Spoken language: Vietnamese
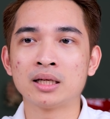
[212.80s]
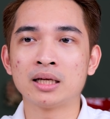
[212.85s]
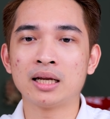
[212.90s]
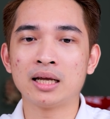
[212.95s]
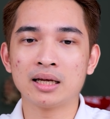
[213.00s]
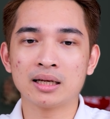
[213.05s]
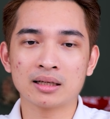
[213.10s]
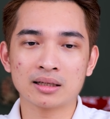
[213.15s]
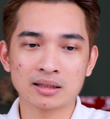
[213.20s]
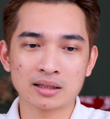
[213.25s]
thế
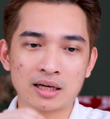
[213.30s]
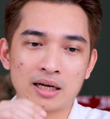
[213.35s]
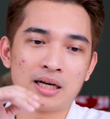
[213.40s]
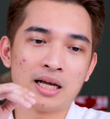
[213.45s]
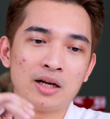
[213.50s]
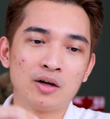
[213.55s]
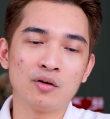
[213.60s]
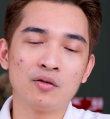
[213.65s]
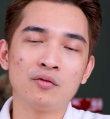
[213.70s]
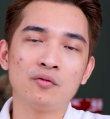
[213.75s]
nên cái
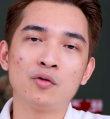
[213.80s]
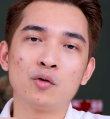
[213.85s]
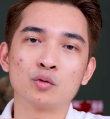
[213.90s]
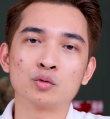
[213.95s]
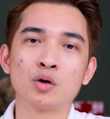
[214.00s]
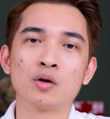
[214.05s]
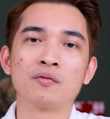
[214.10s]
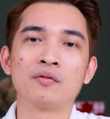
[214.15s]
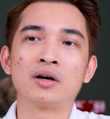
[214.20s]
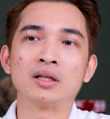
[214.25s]
đấy nó phụ
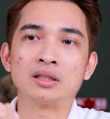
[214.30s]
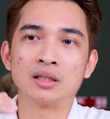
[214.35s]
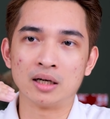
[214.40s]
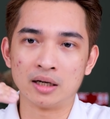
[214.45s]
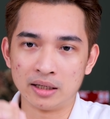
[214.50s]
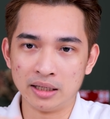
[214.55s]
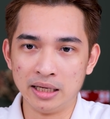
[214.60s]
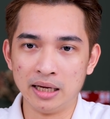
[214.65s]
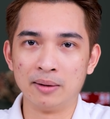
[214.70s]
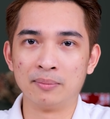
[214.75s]
thuộc vào
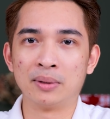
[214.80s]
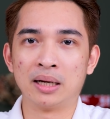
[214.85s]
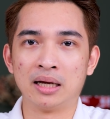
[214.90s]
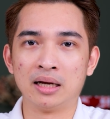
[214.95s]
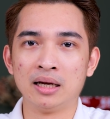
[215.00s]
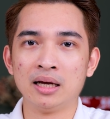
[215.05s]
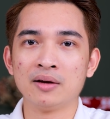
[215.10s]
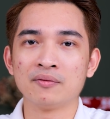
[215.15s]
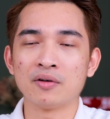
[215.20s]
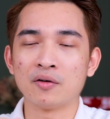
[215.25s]
thời điểm này
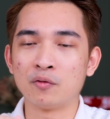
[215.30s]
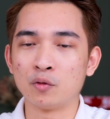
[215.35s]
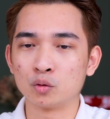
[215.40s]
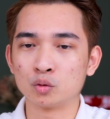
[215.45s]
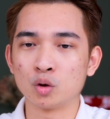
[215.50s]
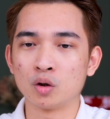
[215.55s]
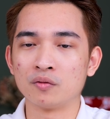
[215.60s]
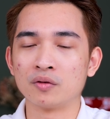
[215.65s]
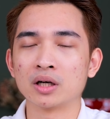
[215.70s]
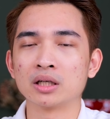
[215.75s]
và phụ
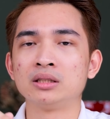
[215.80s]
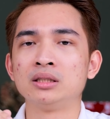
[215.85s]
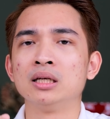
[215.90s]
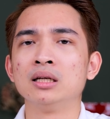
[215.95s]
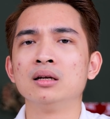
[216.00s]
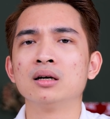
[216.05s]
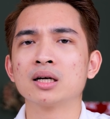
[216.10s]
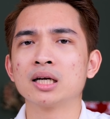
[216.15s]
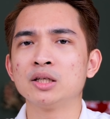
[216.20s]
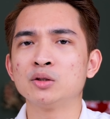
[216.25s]
thuộc vào cái chiến
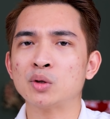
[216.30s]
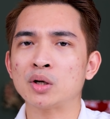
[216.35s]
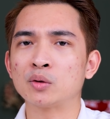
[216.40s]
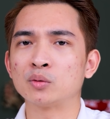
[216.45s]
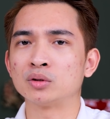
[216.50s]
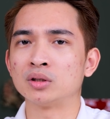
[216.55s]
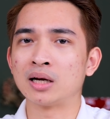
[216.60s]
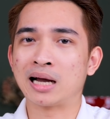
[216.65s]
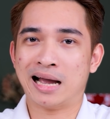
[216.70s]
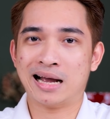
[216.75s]
lược kinh doanh của
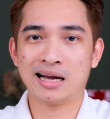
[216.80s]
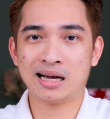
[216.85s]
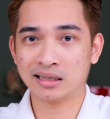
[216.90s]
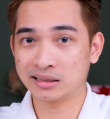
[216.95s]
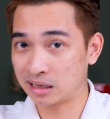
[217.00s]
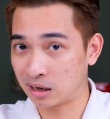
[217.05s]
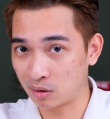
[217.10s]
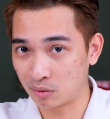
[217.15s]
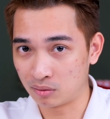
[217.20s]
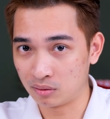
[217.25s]
từng hãng khác
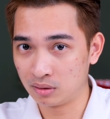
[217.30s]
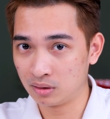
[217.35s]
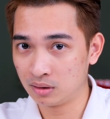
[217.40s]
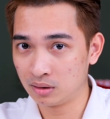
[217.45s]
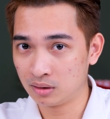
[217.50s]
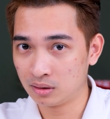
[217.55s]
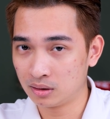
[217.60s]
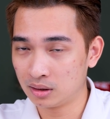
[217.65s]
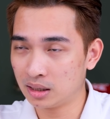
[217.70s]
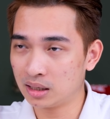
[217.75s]
nhau
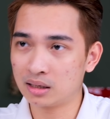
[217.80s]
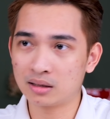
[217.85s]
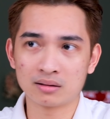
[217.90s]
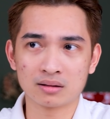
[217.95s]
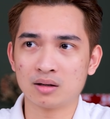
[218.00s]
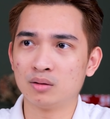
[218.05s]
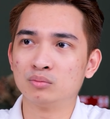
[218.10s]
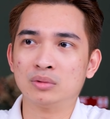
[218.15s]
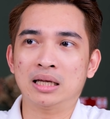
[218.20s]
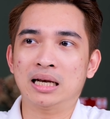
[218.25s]
nên
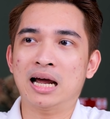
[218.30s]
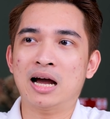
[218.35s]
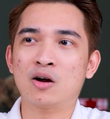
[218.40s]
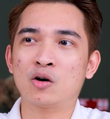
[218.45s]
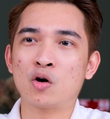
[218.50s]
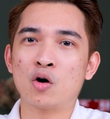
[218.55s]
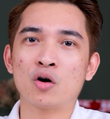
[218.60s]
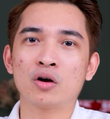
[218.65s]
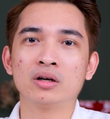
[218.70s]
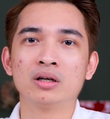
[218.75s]
không thể nào
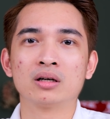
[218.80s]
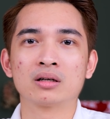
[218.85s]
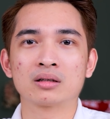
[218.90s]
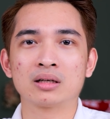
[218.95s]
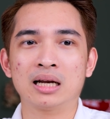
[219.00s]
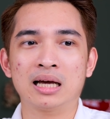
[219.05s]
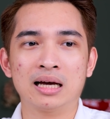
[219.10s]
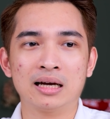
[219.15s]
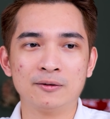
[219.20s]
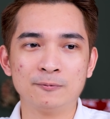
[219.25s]
nói được
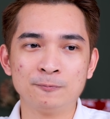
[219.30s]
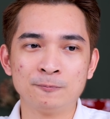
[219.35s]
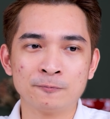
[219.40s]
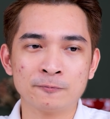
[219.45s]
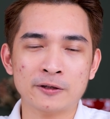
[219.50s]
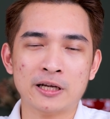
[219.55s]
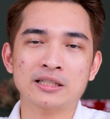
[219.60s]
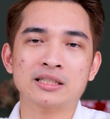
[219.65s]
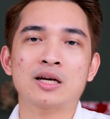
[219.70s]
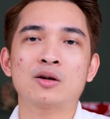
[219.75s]
là
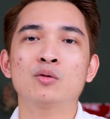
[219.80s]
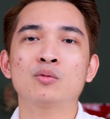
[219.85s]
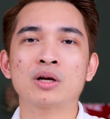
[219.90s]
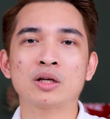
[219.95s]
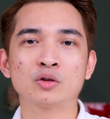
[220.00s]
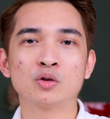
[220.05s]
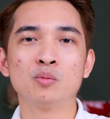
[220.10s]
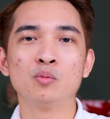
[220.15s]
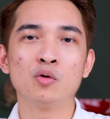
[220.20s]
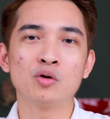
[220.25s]
tại sao lúc này
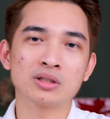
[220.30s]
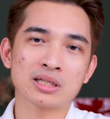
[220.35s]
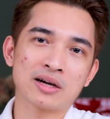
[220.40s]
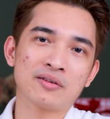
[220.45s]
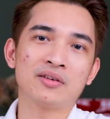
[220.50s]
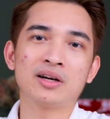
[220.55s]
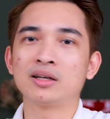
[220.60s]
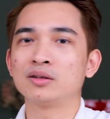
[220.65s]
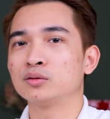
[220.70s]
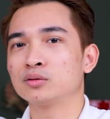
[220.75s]
tôi mua giá
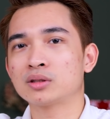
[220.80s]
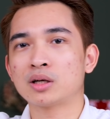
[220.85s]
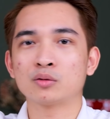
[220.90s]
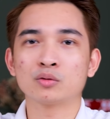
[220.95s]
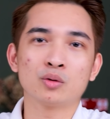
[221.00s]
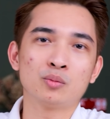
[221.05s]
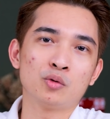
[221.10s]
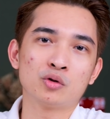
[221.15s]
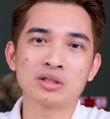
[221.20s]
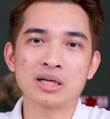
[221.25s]
vậy sau
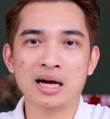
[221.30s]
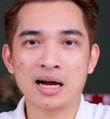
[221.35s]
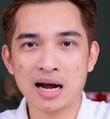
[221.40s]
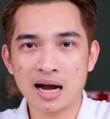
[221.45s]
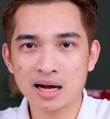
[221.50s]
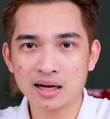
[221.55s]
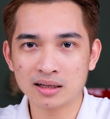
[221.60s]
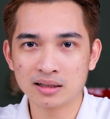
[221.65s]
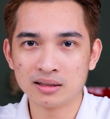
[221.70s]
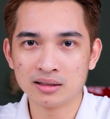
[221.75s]
tôi mua giá
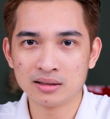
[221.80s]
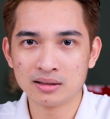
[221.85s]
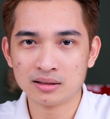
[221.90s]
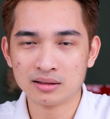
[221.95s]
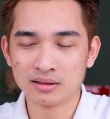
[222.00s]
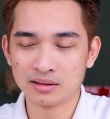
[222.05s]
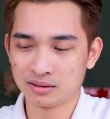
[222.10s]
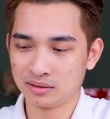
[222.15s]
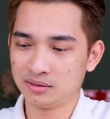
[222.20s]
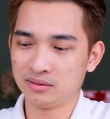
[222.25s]
khác
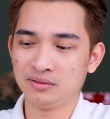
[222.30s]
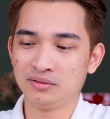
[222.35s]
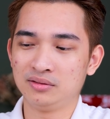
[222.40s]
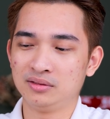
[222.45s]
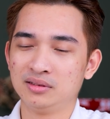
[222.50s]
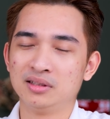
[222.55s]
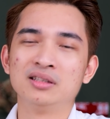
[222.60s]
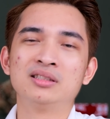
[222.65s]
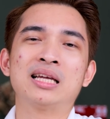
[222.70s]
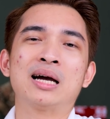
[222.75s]

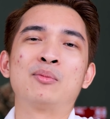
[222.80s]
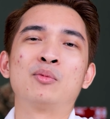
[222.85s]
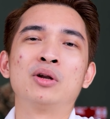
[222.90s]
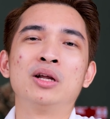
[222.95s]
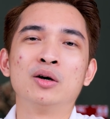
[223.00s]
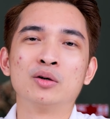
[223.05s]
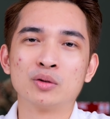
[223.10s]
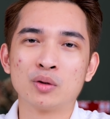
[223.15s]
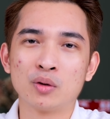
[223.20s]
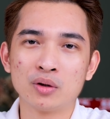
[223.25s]
đơn giản một
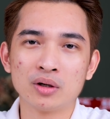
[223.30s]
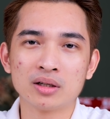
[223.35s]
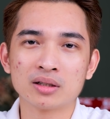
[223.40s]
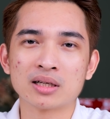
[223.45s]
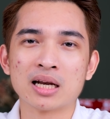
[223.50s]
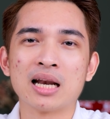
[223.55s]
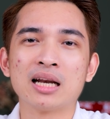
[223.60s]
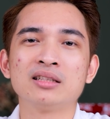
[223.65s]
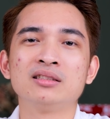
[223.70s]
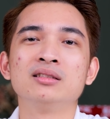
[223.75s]
điều thôi
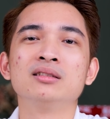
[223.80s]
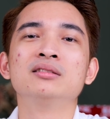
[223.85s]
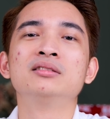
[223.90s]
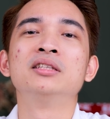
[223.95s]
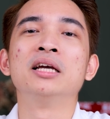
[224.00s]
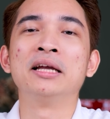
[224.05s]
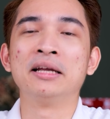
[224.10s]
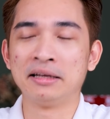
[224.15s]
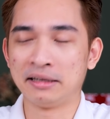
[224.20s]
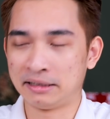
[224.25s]
đấy là chương trình